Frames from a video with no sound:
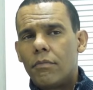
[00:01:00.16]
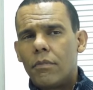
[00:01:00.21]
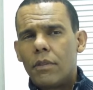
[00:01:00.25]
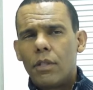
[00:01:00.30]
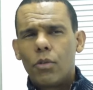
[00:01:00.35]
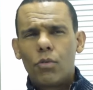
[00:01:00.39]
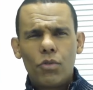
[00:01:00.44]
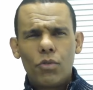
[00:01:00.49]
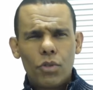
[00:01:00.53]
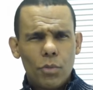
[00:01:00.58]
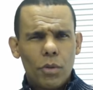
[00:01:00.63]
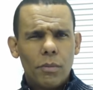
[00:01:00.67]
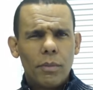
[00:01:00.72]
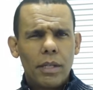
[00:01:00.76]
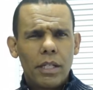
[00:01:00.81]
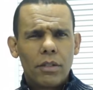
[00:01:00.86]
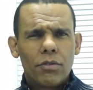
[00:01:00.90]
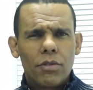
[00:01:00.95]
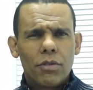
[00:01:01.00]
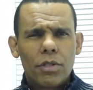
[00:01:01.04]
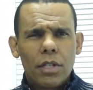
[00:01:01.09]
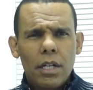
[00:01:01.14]
Em alguns
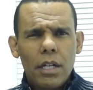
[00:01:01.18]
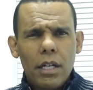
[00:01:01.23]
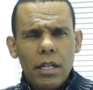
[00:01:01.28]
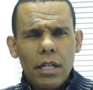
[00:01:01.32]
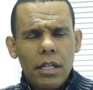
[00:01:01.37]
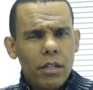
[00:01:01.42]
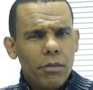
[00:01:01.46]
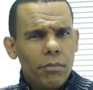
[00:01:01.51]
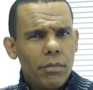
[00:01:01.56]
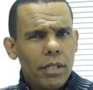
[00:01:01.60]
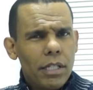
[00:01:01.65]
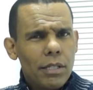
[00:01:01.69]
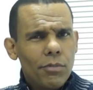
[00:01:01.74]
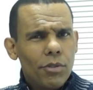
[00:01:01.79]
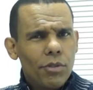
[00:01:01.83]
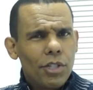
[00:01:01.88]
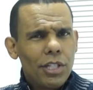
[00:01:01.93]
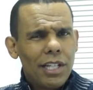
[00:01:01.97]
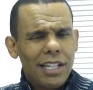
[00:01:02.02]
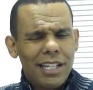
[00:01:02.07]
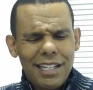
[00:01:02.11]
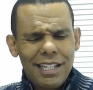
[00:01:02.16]
momentos, eu mesmo
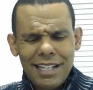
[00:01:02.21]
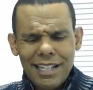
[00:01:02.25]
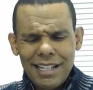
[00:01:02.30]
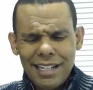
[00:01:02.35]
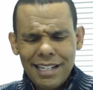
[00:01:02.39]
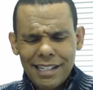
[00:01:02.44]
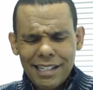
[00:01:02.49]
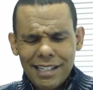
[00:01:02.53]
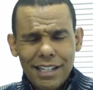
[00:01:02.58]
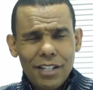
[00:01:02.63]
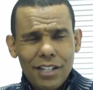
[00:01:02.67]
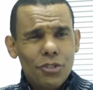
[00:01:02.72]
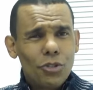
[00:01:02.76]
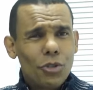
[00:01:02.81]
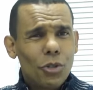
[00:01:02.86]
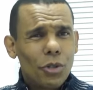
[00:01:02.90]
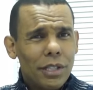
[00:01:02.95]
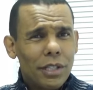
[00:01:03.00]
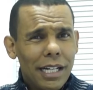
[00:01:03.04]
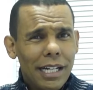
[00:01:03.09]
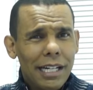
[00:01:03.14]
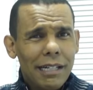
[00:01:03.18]
cheguei a
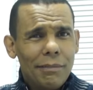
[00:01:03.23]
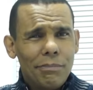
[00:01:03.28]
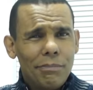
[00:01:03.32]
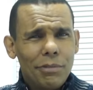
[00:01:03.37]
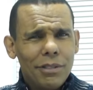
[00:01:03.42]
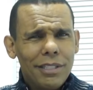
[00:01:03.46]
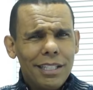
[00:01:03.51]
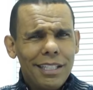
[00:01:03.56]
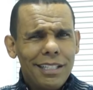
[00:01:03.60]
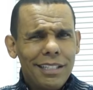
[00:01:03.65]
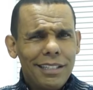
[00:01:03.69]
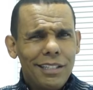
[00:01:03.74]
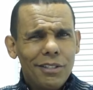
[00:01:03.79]
questionar por que, que